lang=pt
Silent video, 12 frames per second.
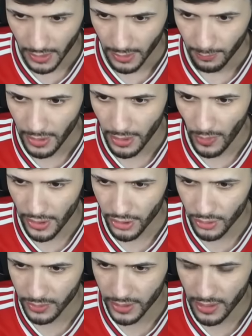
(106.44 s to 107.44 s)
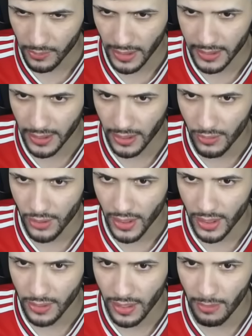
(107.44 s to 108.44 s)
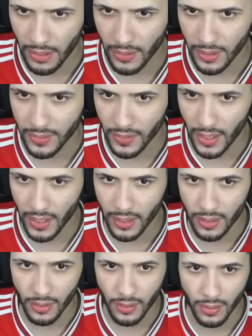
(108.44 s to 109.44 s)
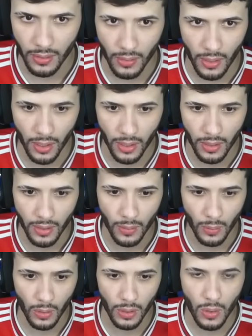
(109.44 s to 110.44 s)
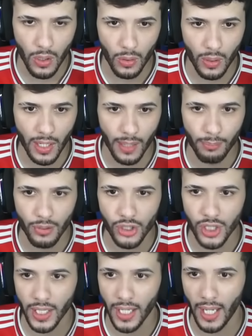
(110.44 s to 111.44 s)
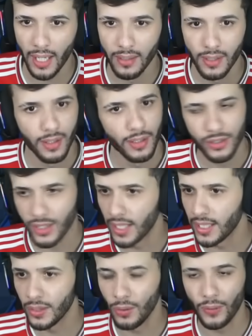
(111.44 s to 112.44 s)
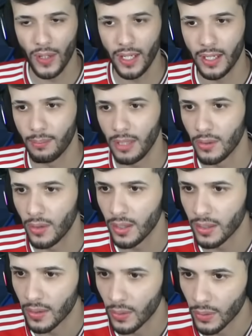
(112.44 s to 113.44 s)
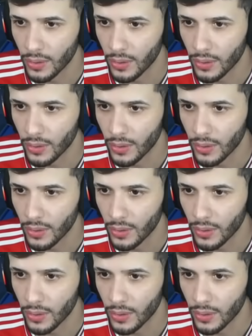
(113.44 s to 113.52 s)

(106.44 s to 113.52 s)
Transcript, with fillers: Mano, eu acho que eu tenho um lateral direito que é melhor que esse cara aqui, ó. Ó, ô louco, acabou de chegar. Já ganhou vaga, melhor.